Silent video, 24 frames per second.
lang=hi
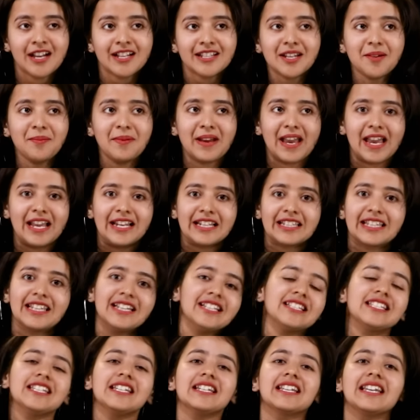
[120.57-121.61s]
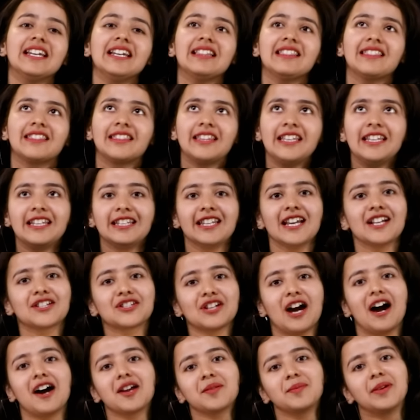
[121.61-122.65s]
जब एल के तीन या
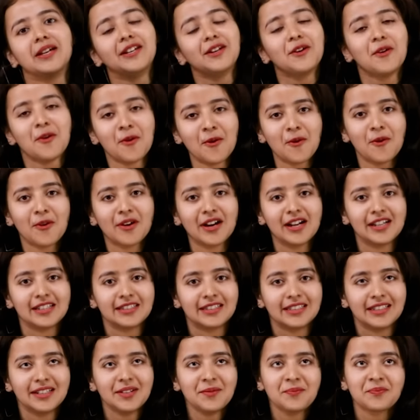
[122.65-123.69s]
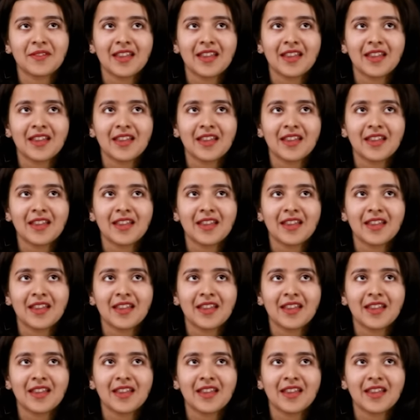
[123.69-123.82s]
चार महीने हो गए थे